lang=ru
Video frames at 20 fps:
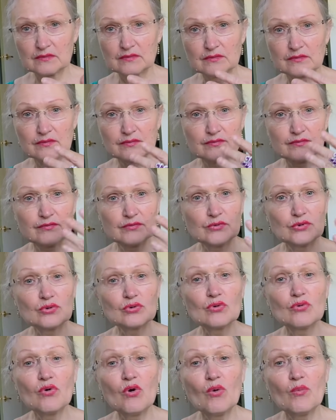в
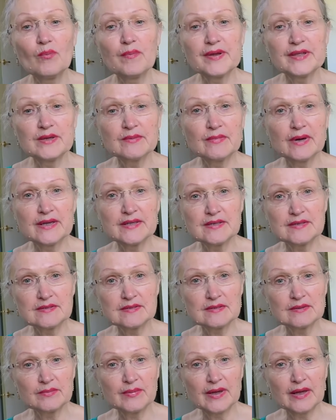другом понимании
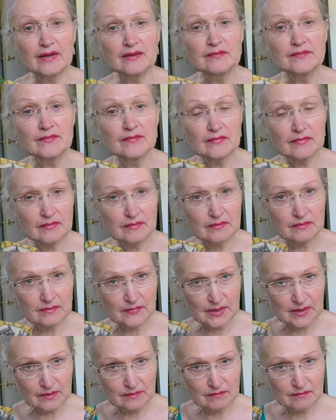себя,
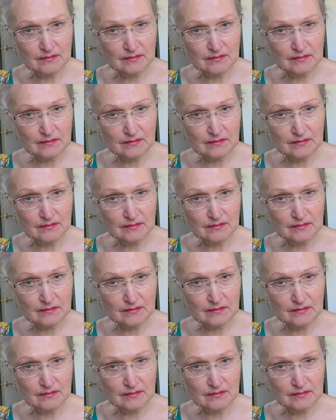да,